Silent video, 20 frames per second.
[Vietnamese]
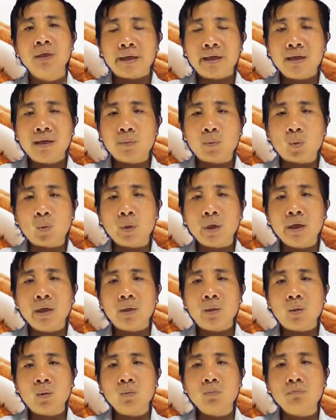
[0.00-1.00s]
Kết hợp
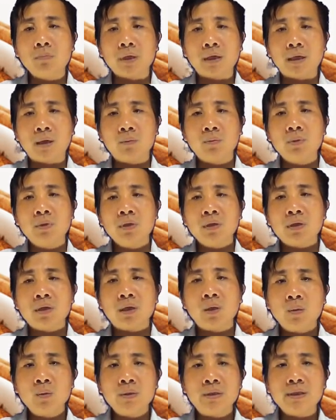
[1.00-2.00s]
quế cùng mật ong
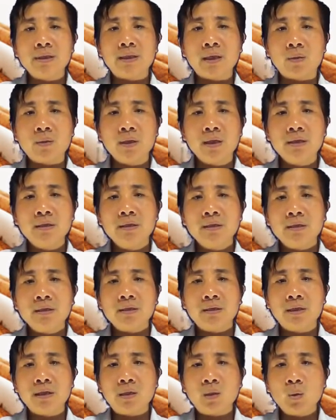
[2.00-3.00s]
không chỉ tạo nên
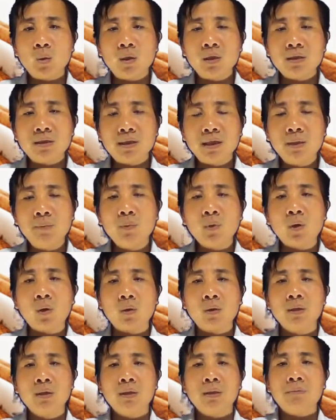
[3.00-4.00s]
thức uống thơm
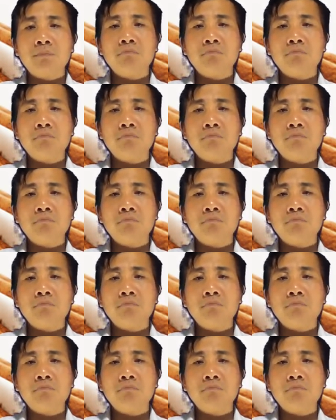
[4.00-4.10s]
ngon